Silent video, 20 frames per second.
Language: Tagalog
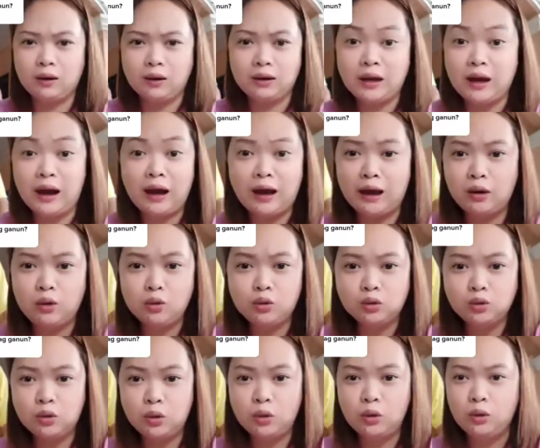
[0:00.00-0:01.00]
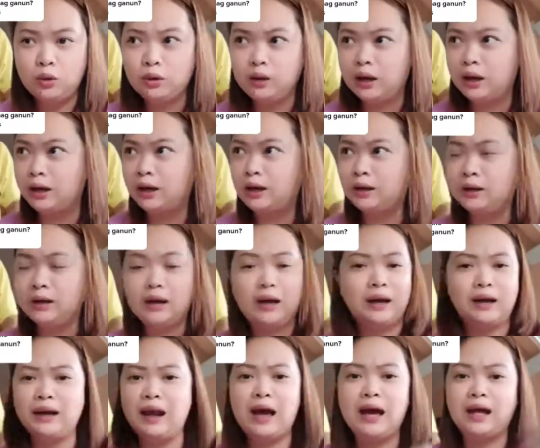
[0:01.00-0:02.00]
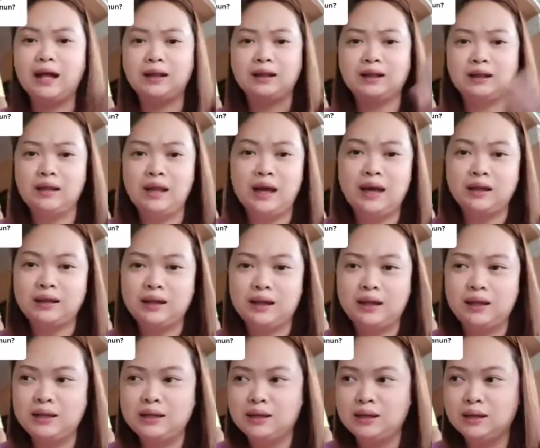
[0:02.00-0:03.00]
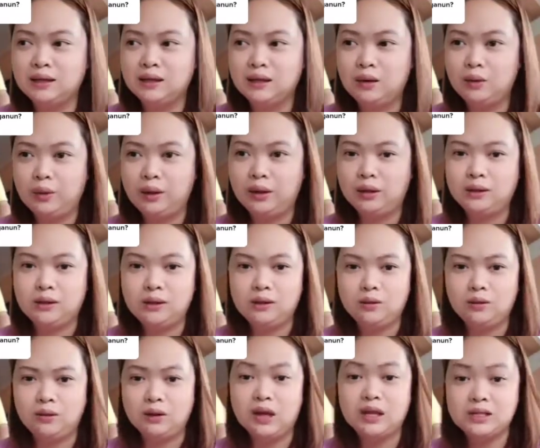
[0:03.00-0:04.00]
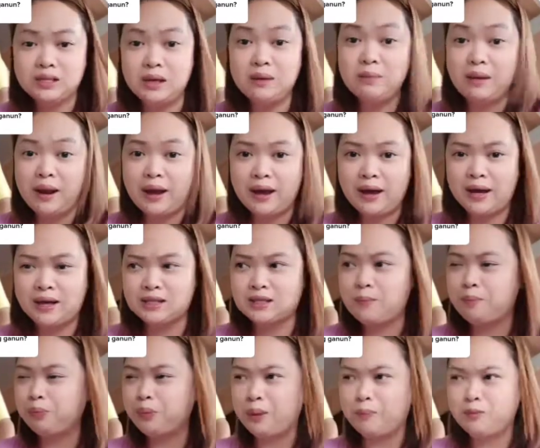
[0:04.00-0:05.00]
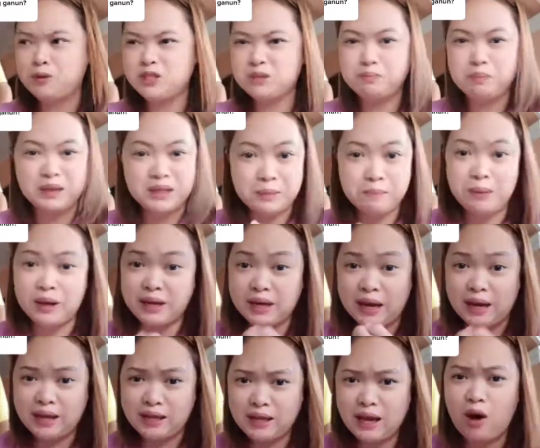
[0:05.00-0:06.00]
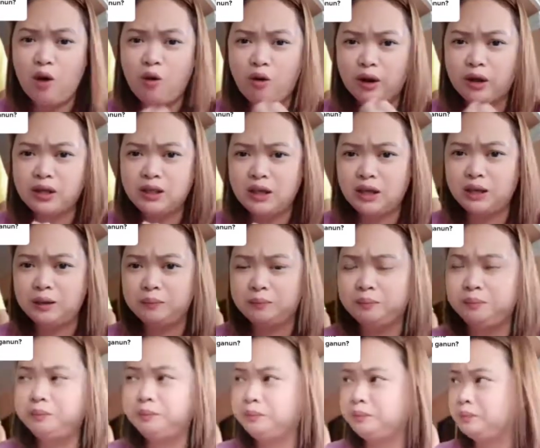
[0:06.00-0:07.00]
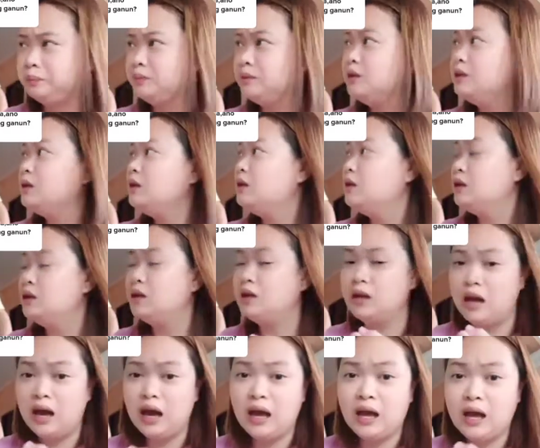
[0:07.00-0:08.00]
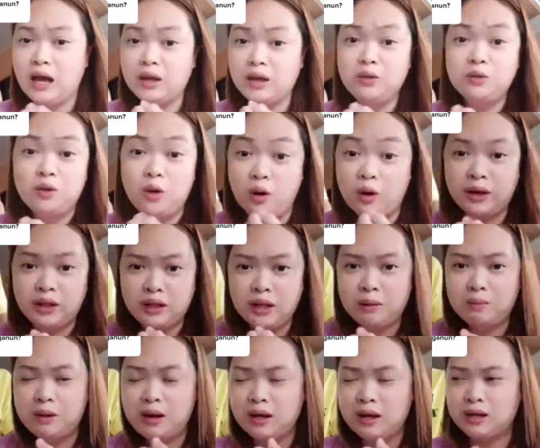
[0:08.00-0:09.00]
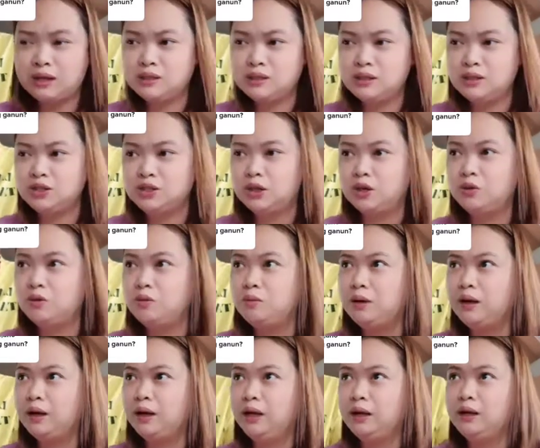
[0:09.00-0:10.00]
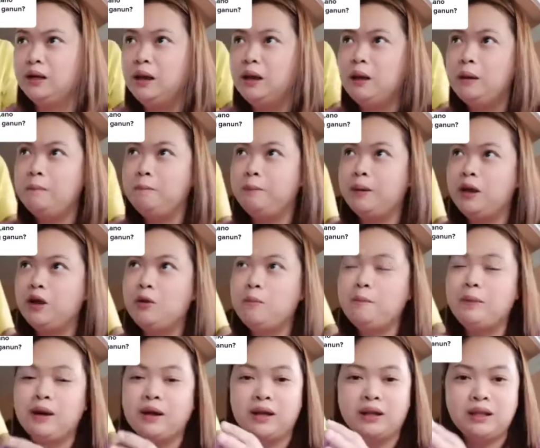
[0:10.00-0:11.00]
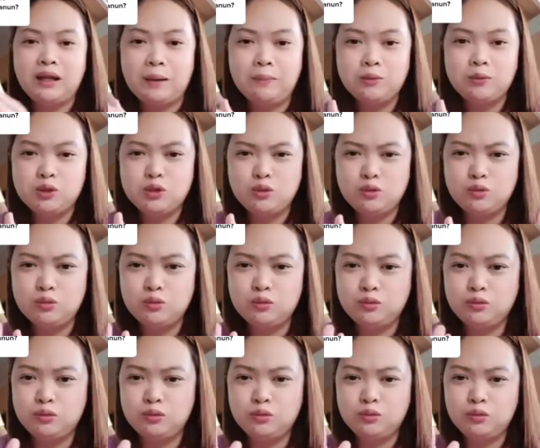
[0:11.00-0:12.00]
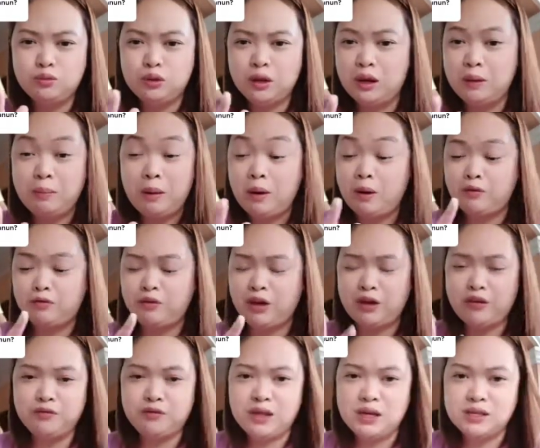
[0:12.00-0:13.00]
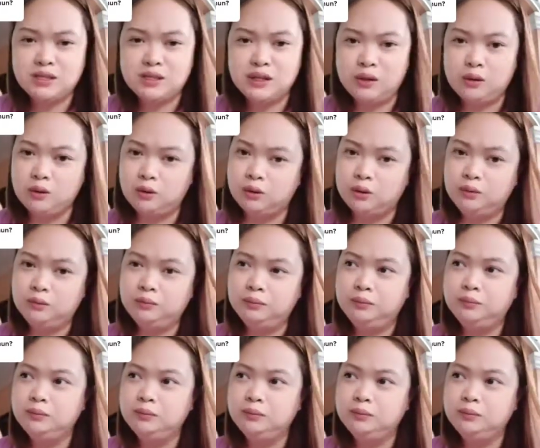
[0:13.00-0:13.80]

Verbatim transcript: nakakaluto, nak, nak, lahat, lahat kaya niyang gawin, gano'n. As in, malakas. Tapos, pati pagkain niya, okay din. A- ayun, okay din, malakas din siyang kumain. Pero pagkatapos nung, halimbawa, five days na yon